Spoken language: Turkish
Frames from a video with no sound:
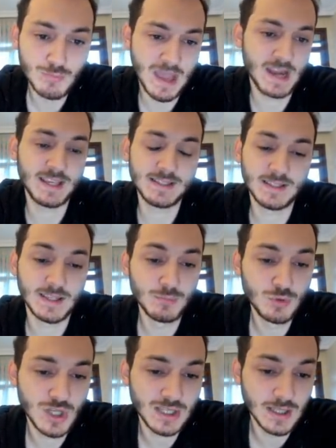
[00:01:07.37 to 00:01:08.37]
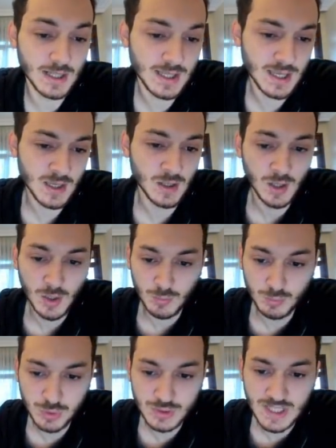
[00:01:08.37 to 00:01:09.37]
Merkezdeki mücadelede
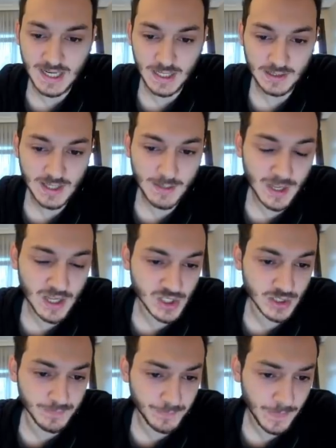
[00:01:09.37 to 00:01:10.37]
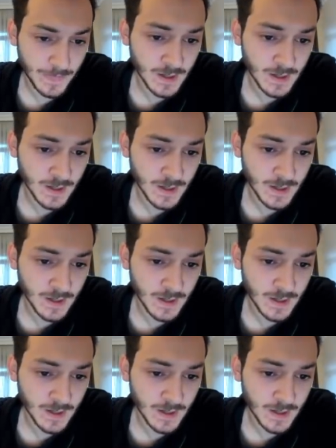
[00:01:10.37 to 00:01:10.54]
bu sertlikte başladı.